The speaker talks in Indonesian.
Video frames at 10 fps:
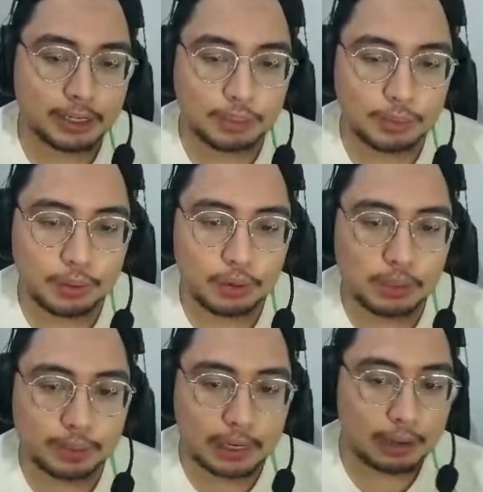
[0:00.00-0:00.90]
sebelumnya gue
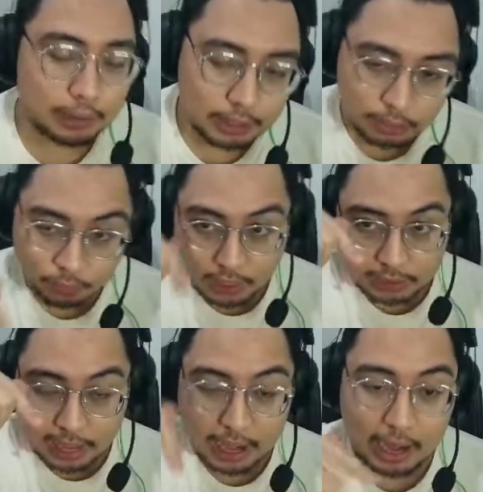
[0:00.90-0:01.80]
sempat ngelewatin sebuah
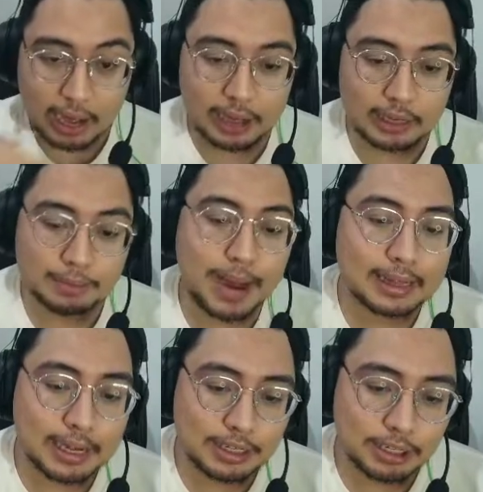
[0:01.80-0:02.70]
tangga ya,
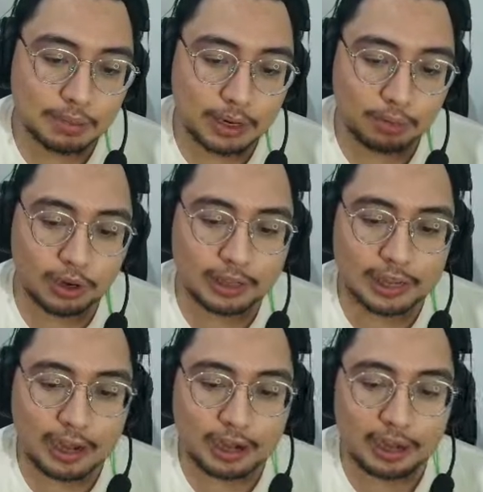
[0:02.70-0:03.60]
jembatan sih sebenarnya bukan
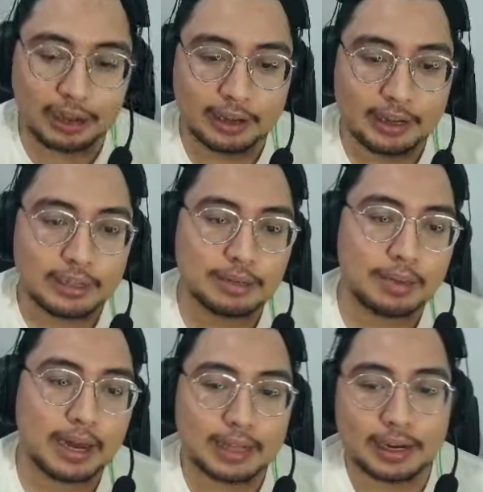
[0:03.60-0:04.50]
tangga.
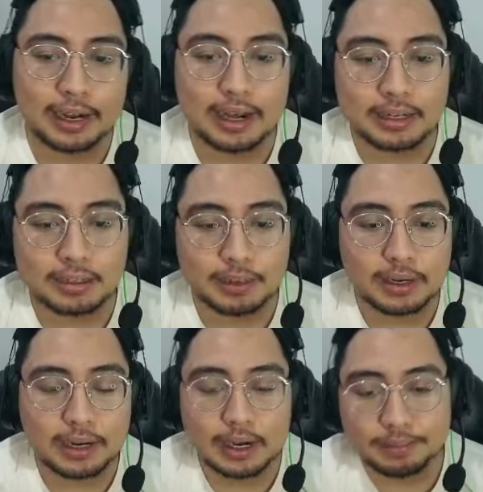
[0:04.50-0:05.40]
Jembatan yang
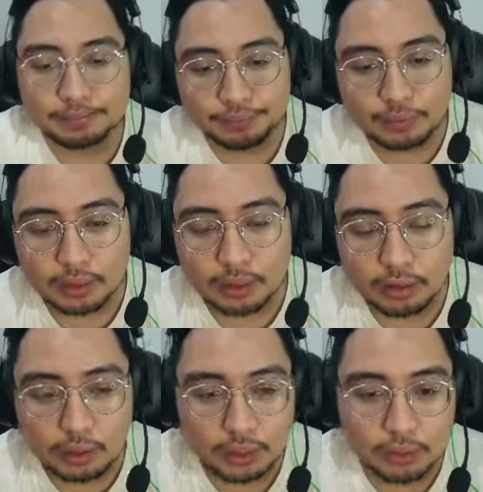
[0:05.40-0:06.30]
sebenarnya
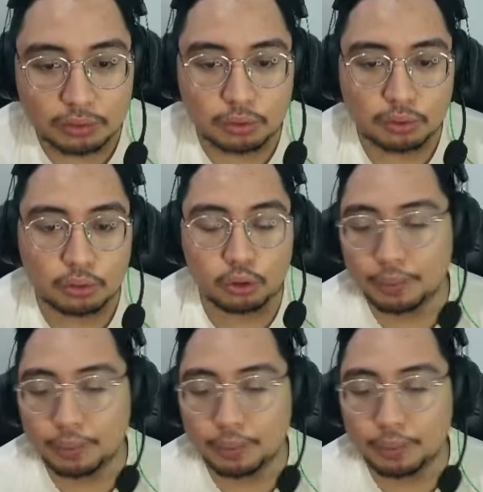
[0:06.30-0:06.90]
uh, untuk untuk